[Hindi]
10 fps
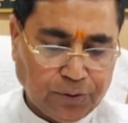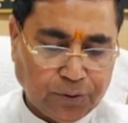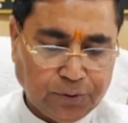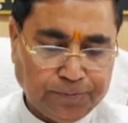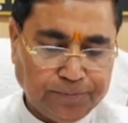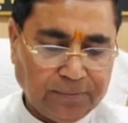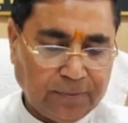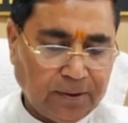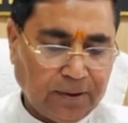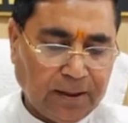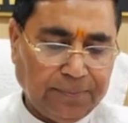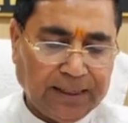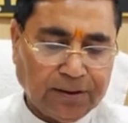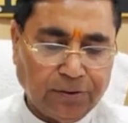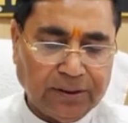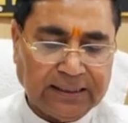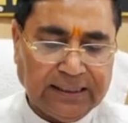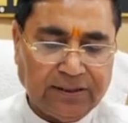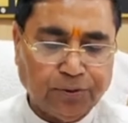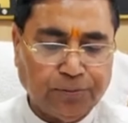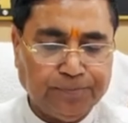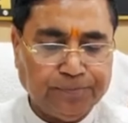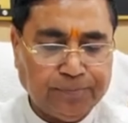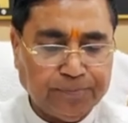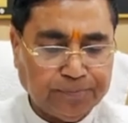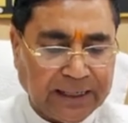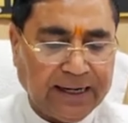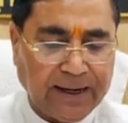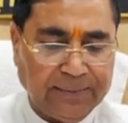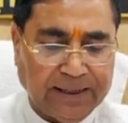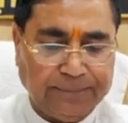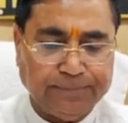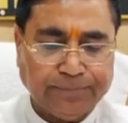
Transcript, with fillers: तो अब मैं कहूँगा कि ये जो परिणाम है